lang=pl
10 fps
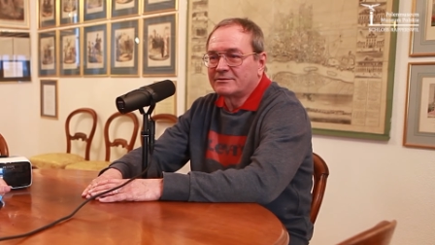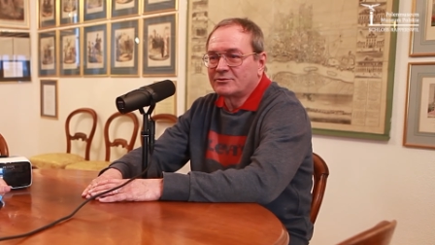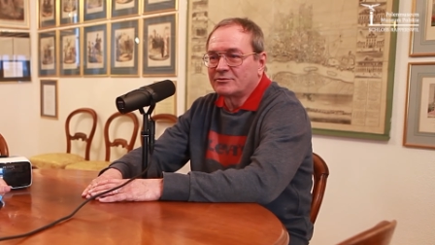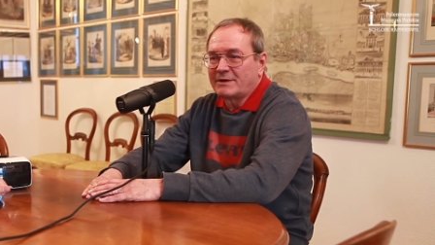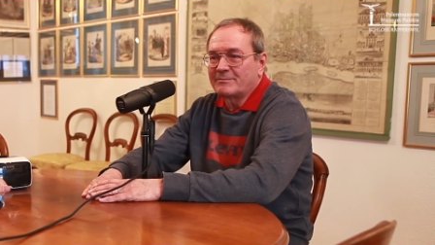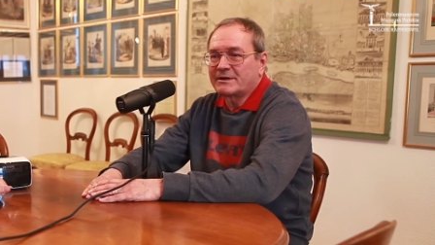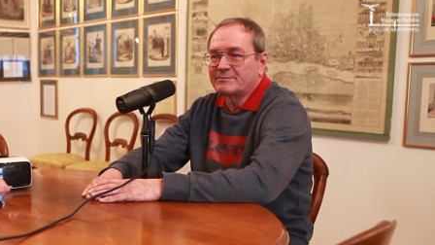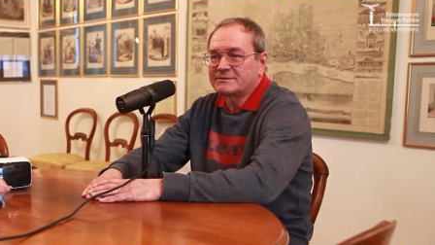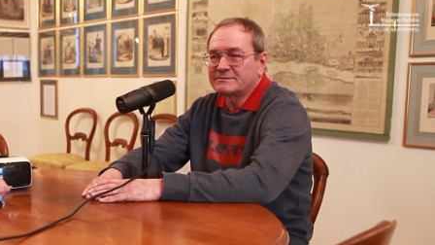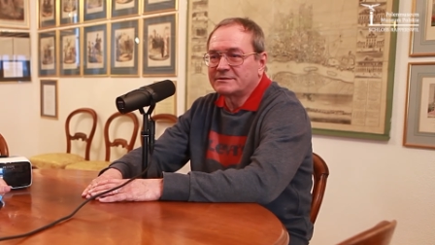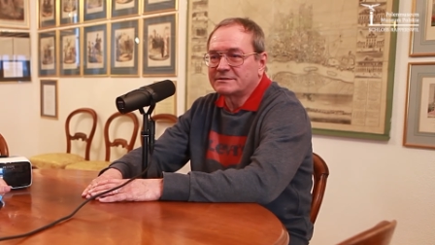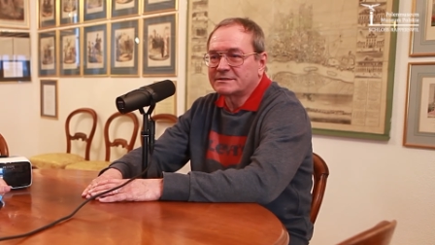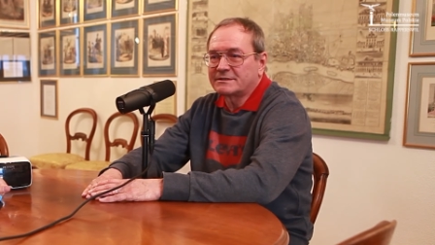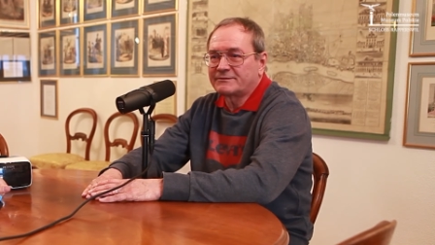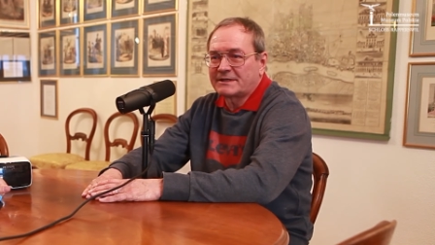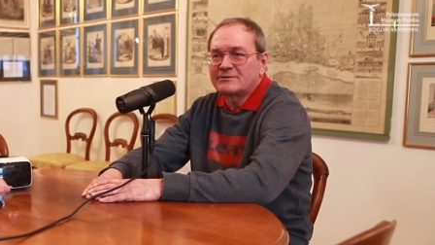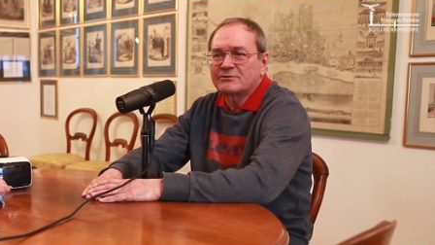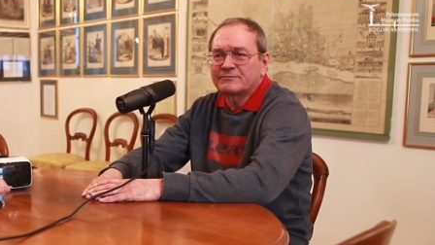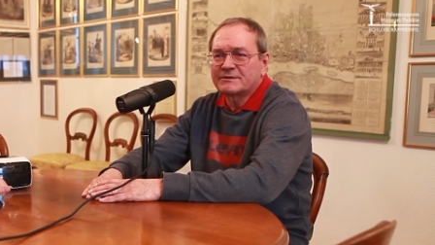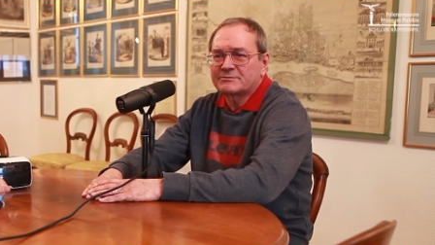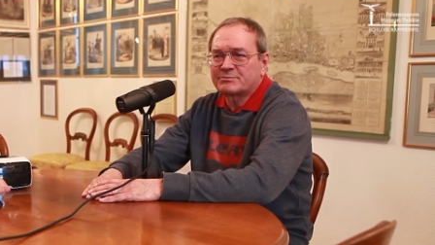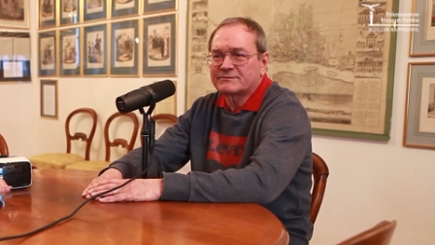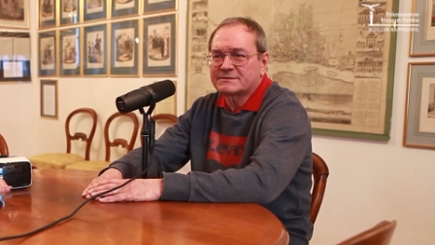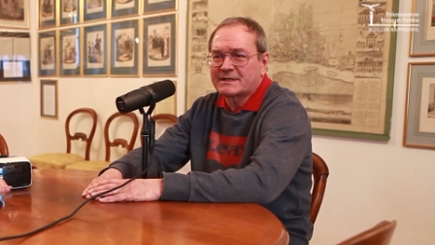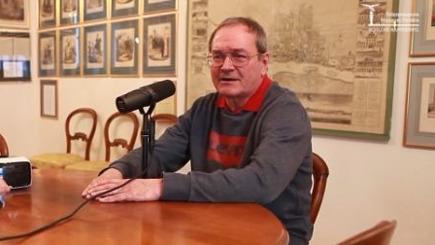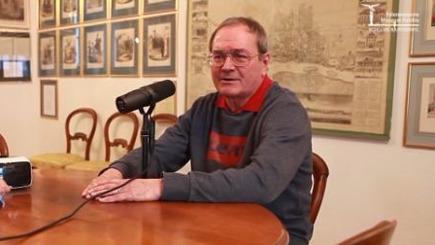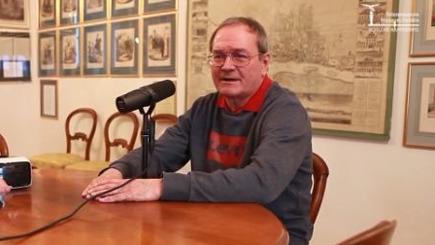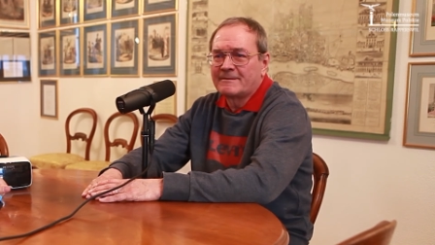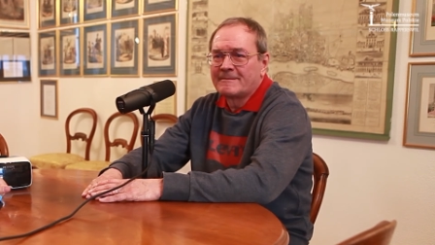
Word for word: tu map raperswilskich. Wtedy również powstała